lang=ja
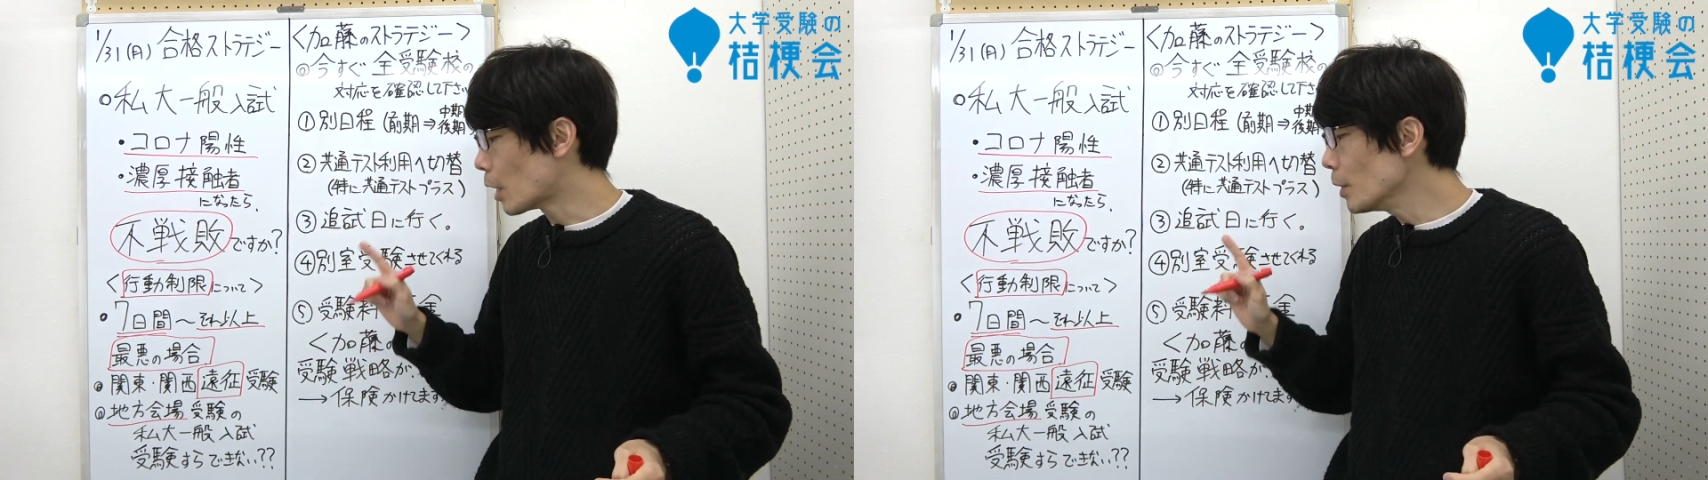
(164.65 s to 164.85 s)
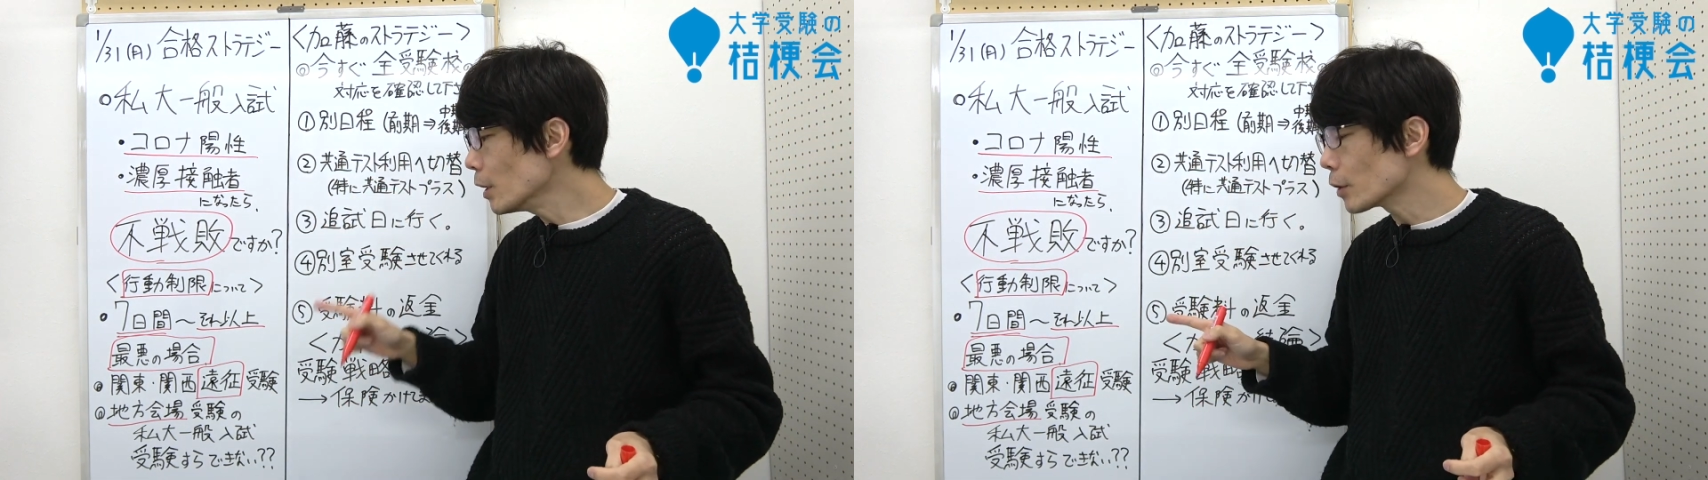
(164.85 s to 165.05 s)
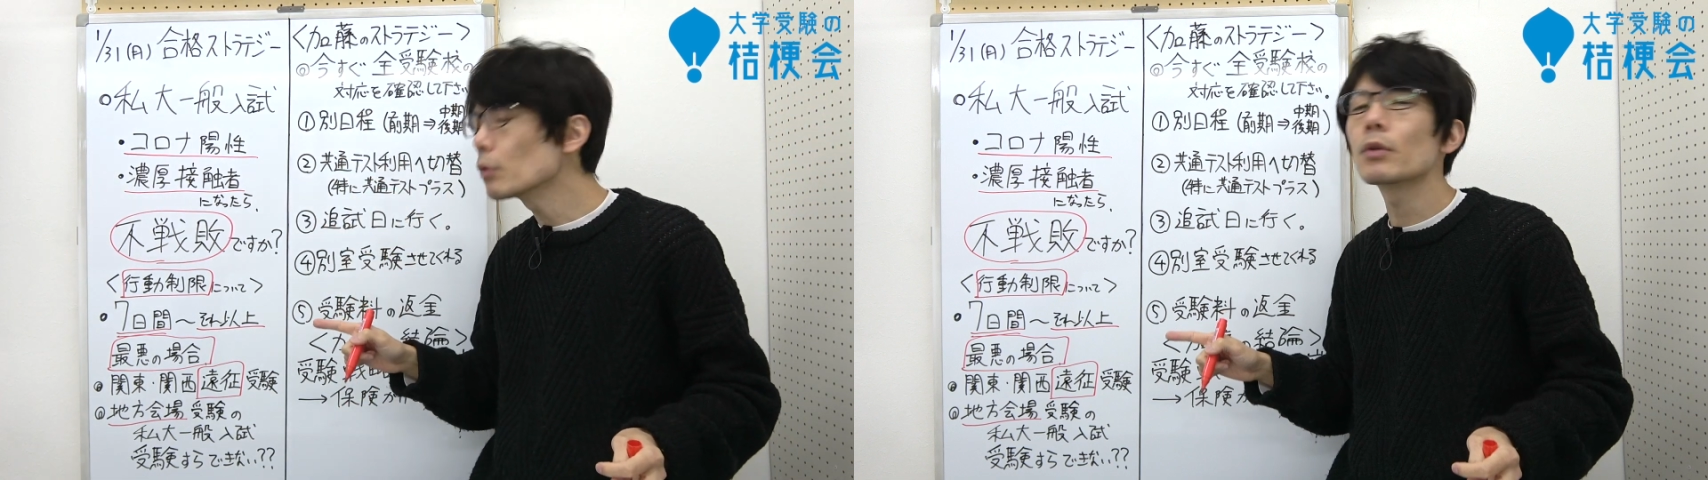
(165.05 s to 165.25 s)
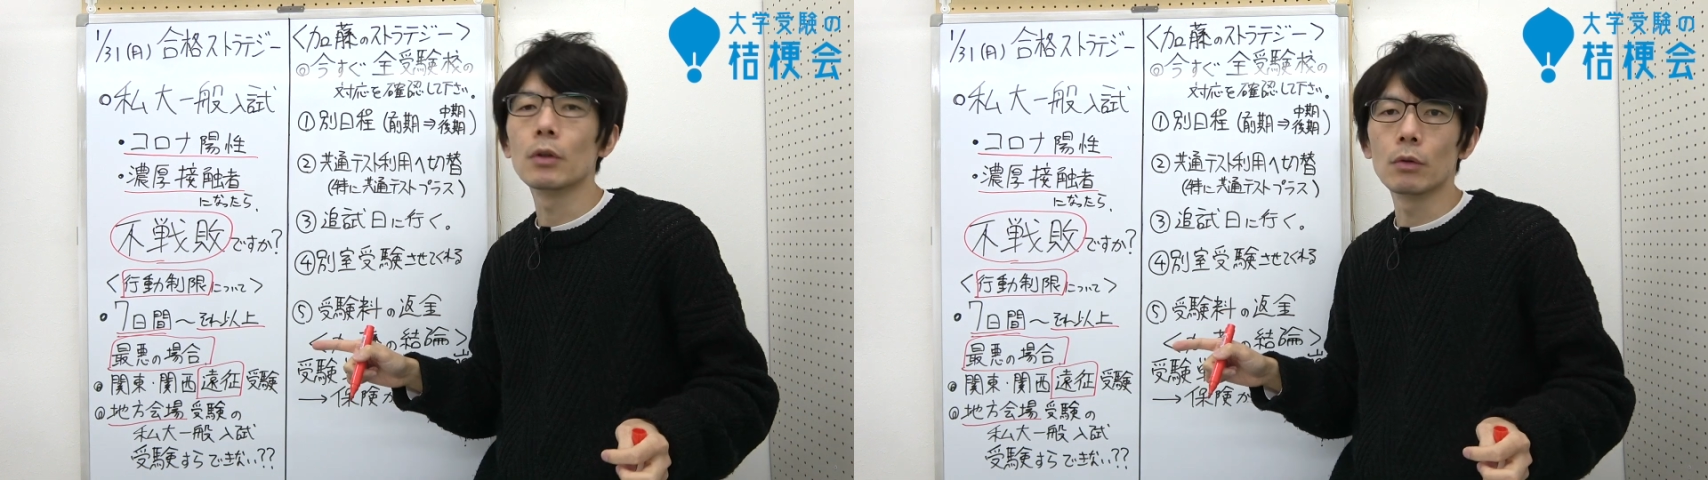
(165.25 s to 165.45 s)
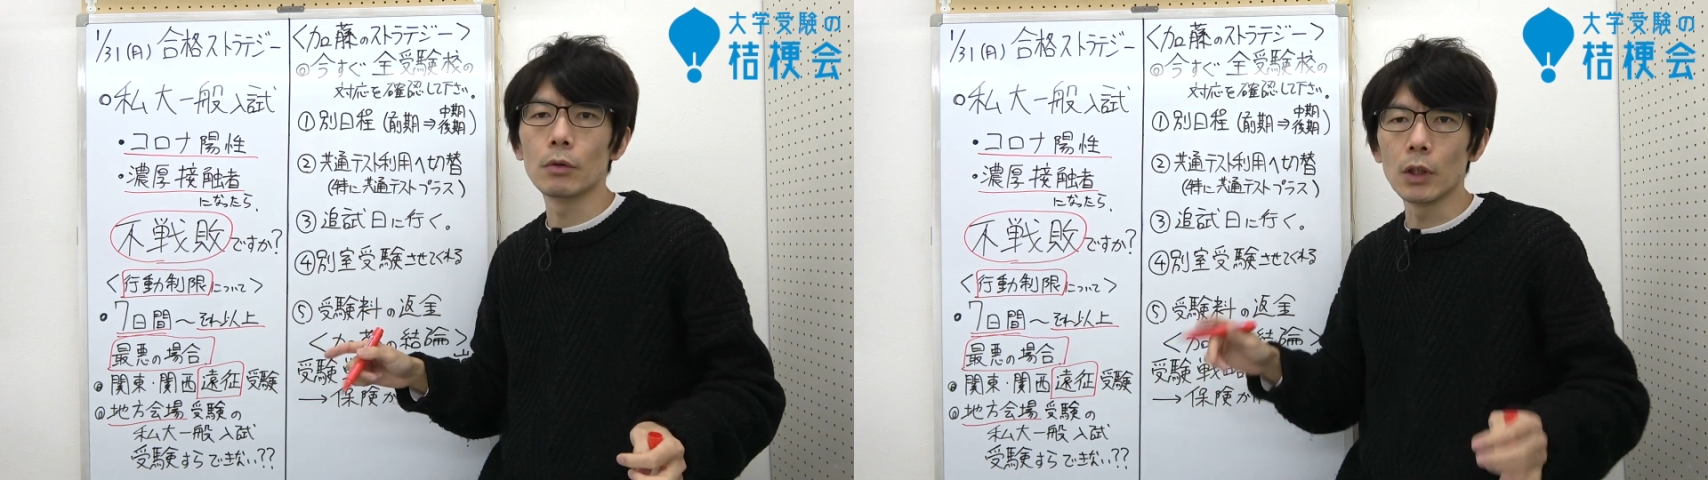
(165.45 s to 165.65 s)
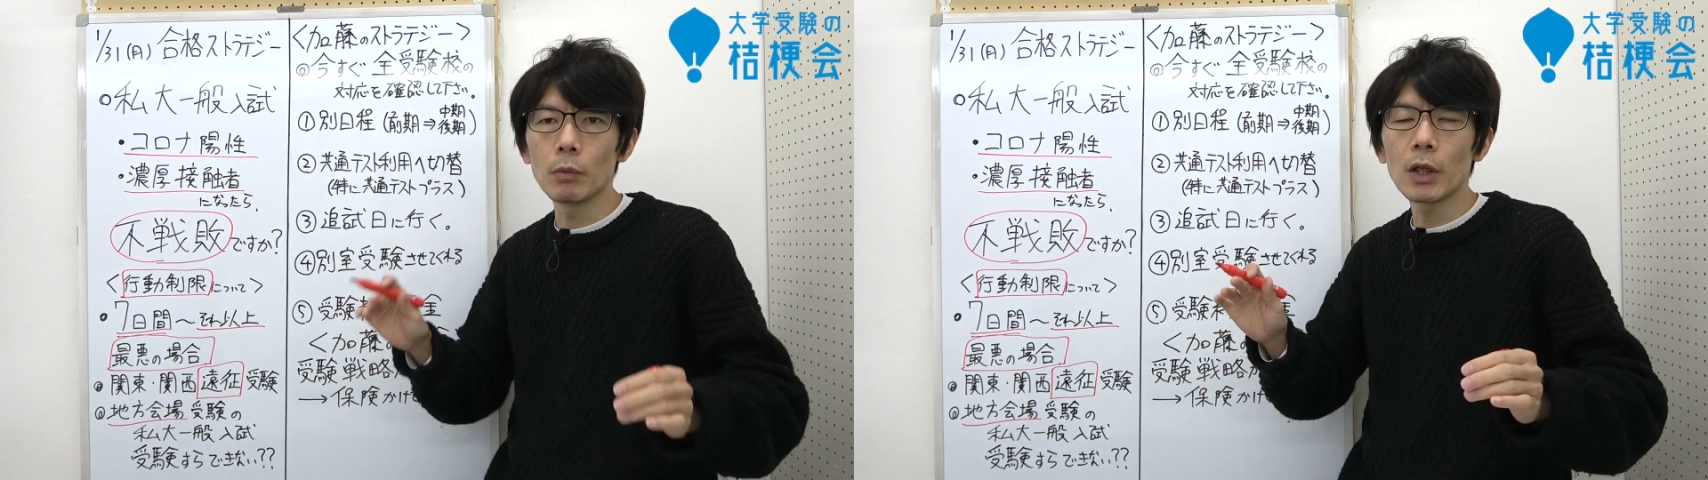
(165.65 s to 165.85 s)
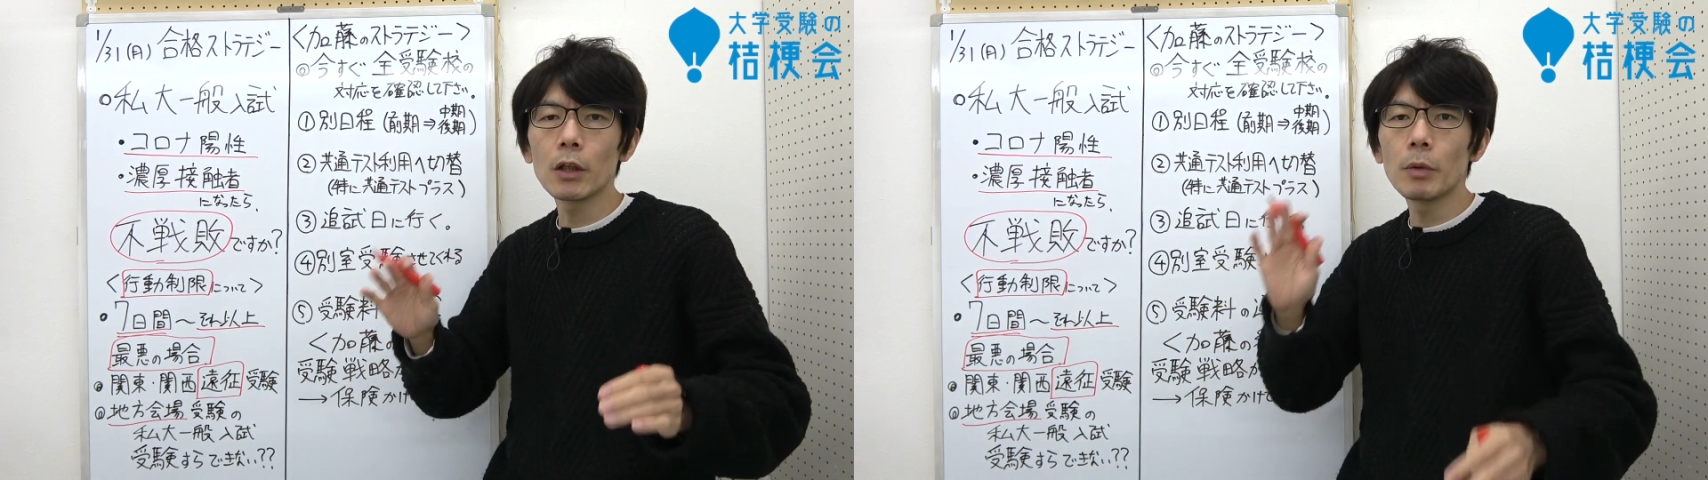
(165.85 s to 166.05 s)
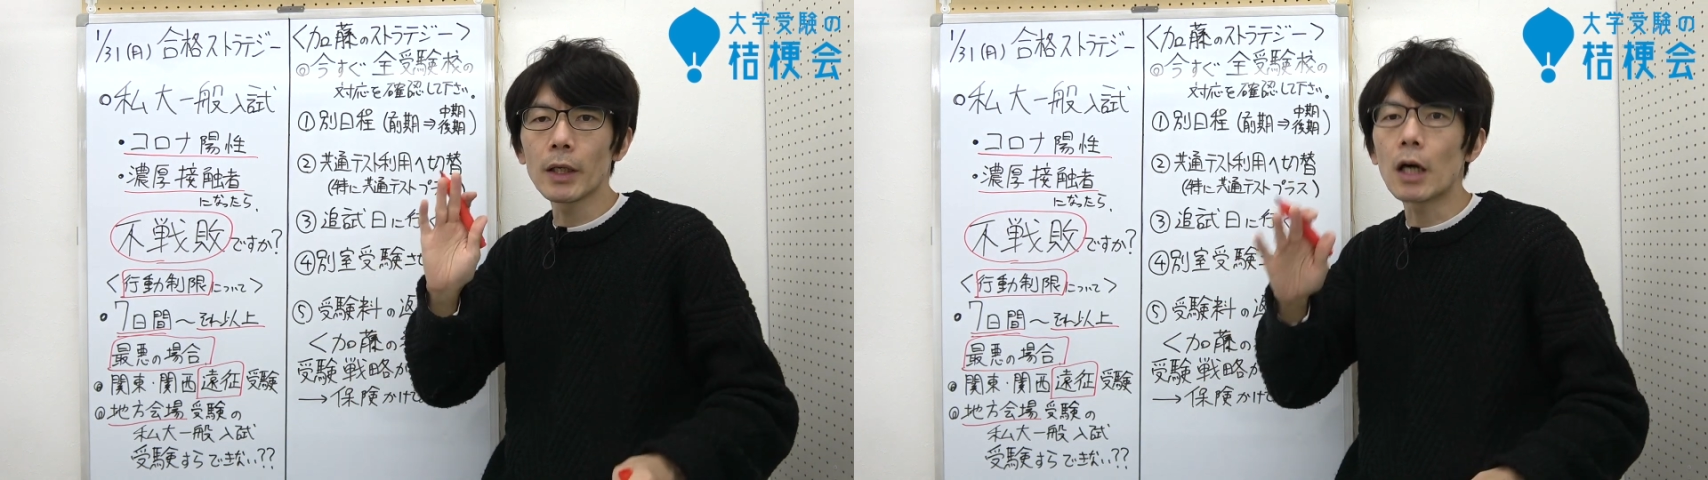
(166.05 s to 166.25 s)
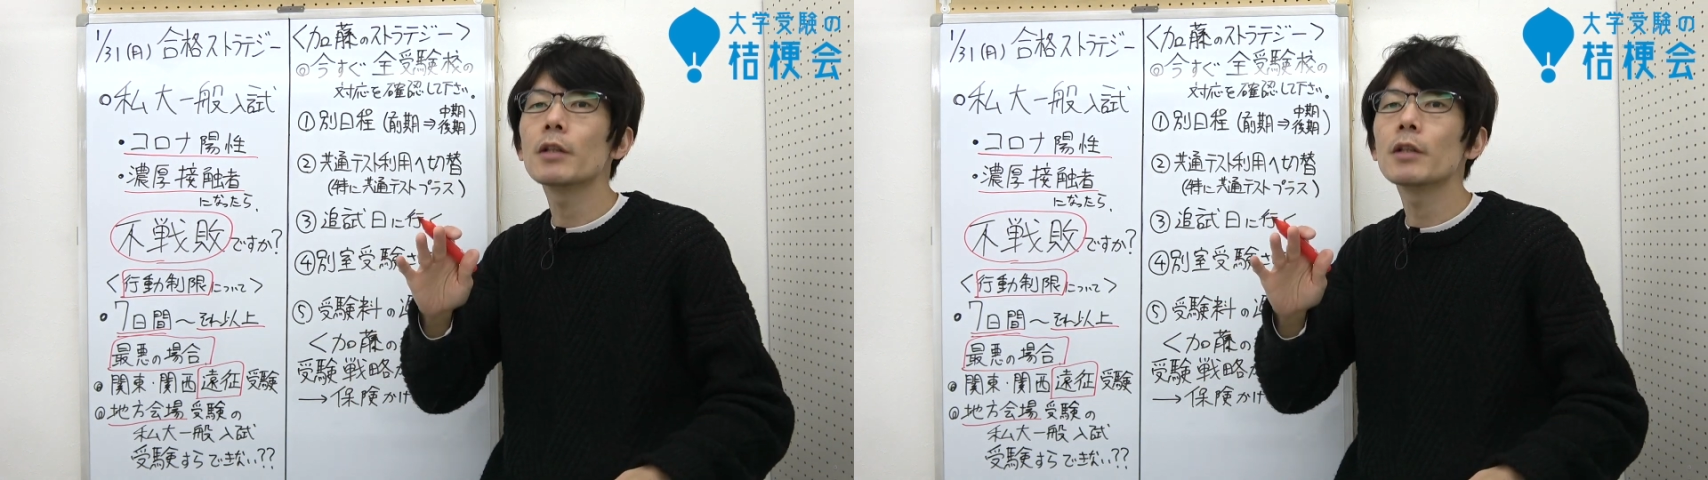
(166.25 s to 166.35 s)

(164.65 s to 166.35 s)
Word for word: ダメだよっていう風に言われる場合